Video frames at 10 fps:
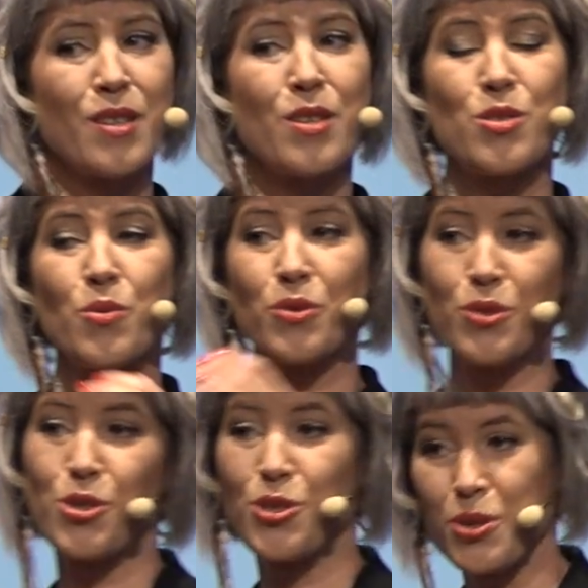zu
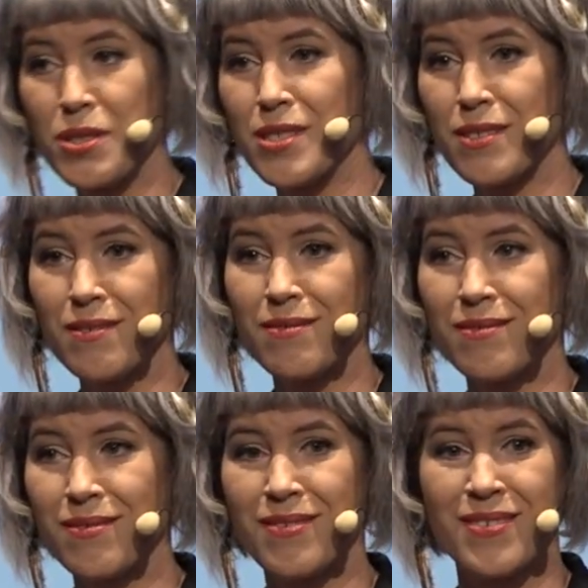unterstützen,
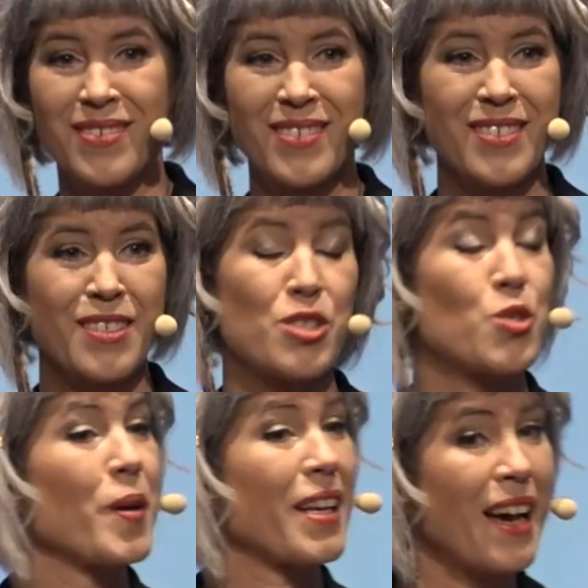
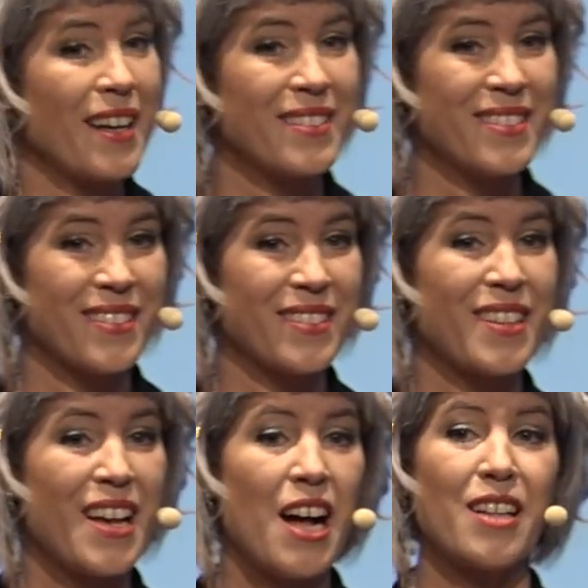zu begleiten,
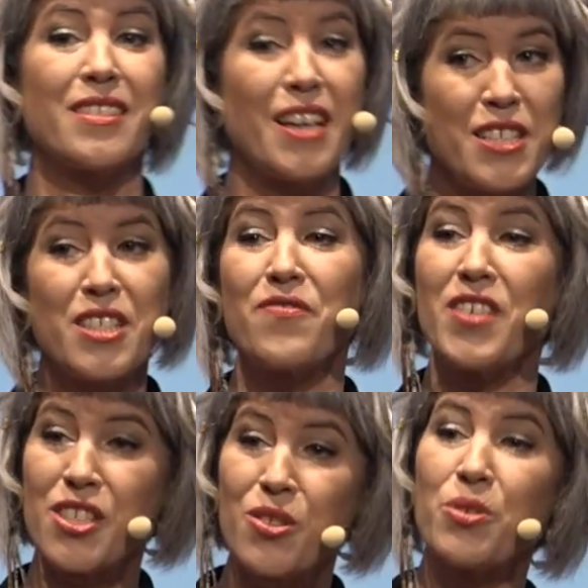halt das,
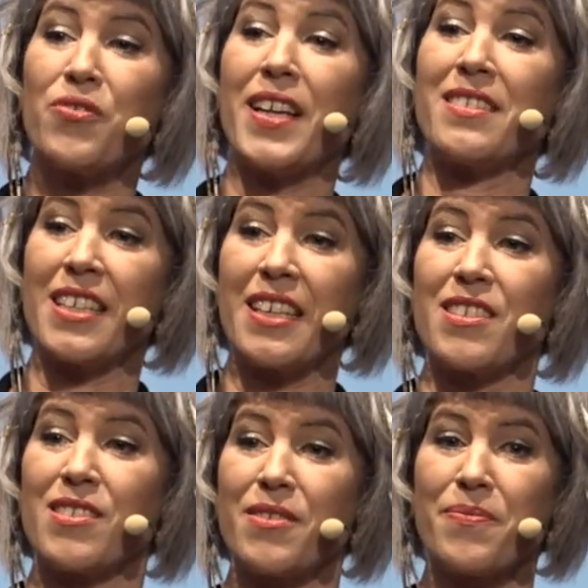was notwendig
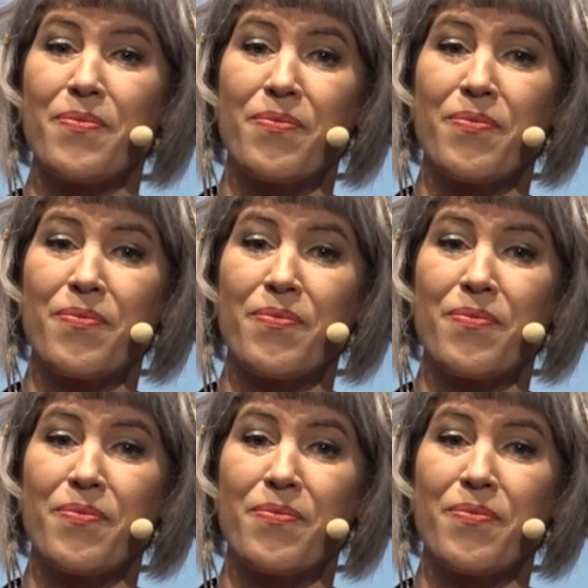ist.